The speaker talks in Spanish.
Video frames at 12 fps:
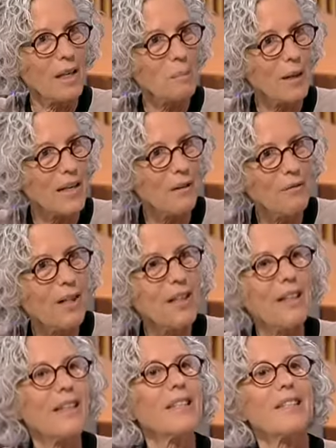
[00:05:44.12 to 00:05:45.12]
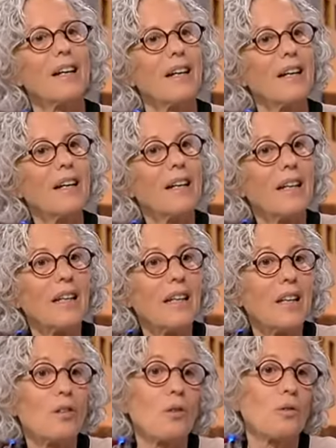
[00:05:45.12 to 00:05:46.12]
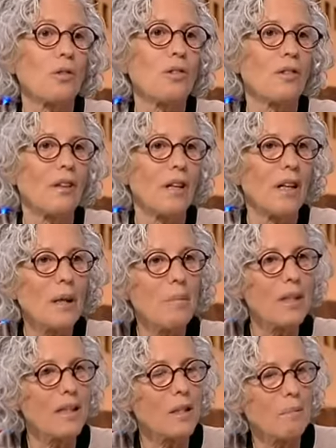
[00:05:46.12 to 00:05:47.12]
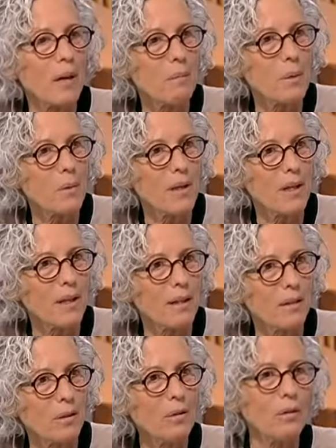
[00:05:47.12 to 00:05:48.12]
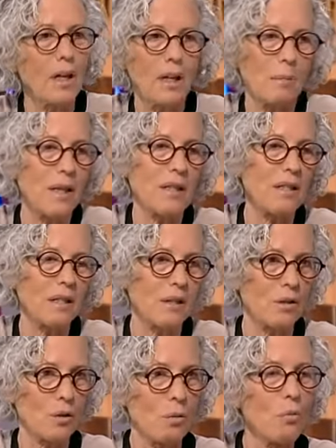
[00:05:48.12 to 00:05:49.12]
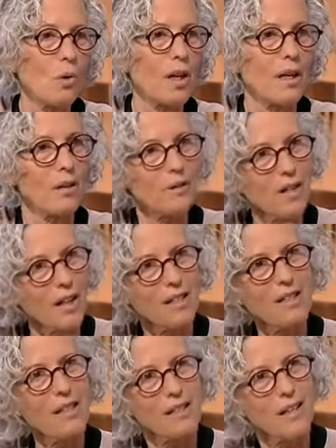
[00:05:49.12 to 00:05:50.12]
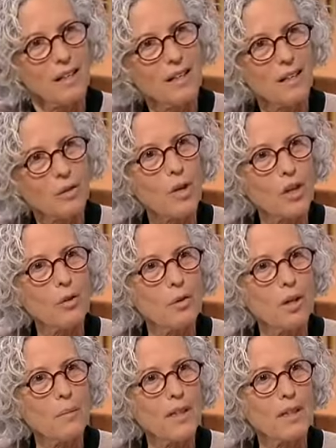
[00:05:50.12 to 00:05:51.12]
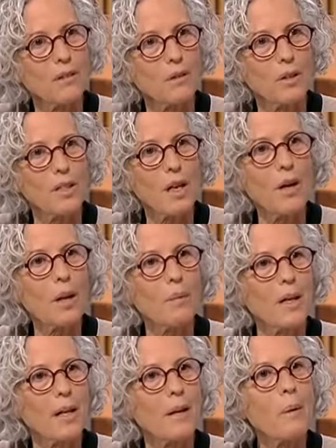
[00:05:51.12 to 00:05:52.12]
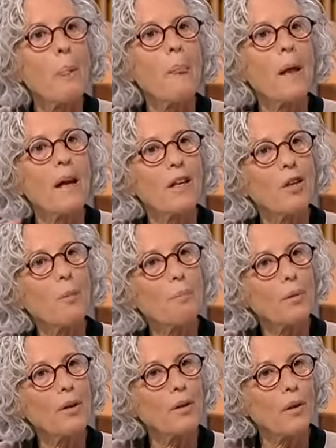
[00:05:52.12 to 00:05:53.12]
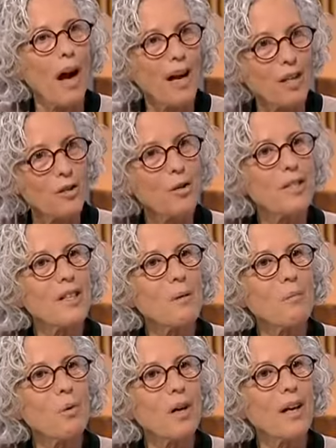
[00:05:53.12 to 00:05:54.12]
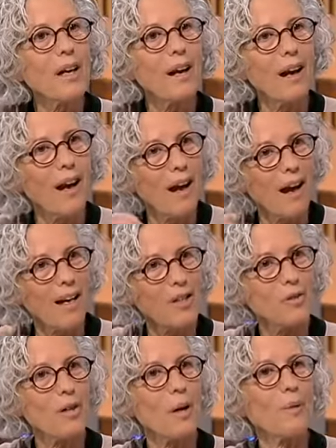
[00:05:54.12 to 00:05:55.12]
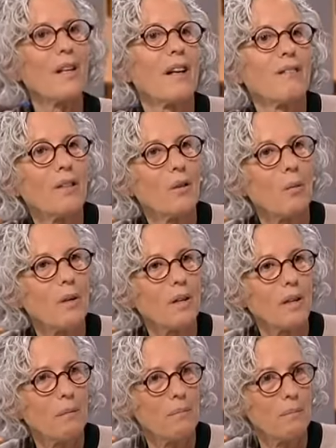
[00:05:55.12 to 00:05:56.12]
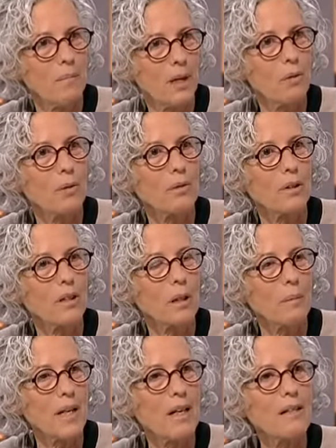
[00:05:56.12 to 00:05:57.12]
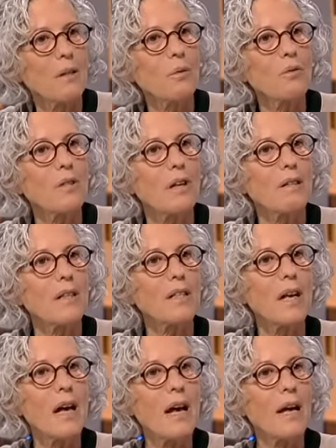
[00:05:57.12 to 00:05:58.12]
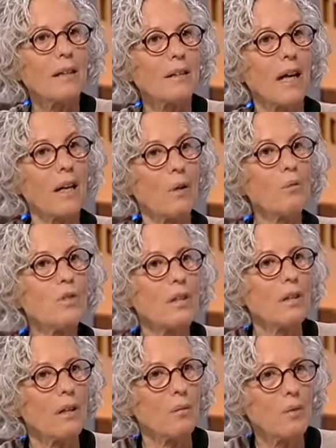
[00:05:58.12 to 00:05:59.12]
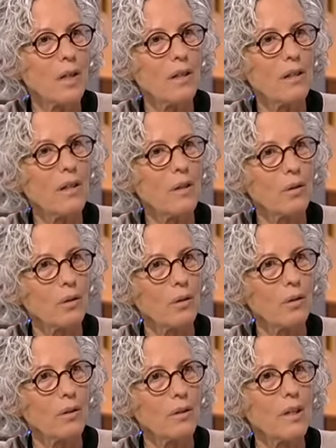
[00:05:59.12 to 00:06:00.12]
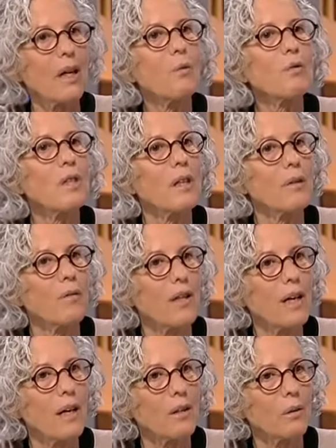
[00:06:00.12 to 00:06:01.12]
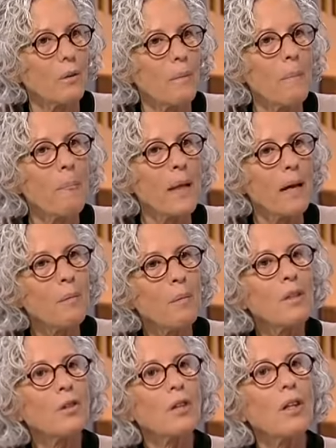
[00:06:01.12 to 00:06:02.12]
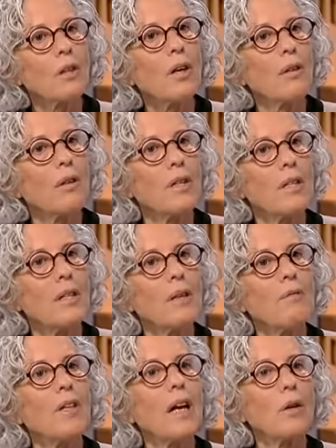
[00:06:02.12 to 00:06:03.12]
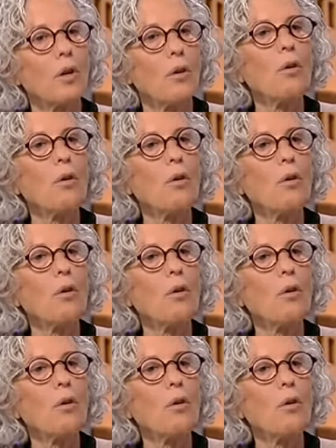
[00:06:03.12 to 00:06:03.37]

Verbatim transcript: España franquista y esos son límites para mi vida, ¿no? Y además soy mujer, o sea, estas, estas cosas son limitaciones. Ahora bien, yo puedo, al hecho de ser mujer, al hecho de haber nacido bajo determinadas circunstancias, darle un, sentido, darle un significado. En el momento en que yo le doy significado y lo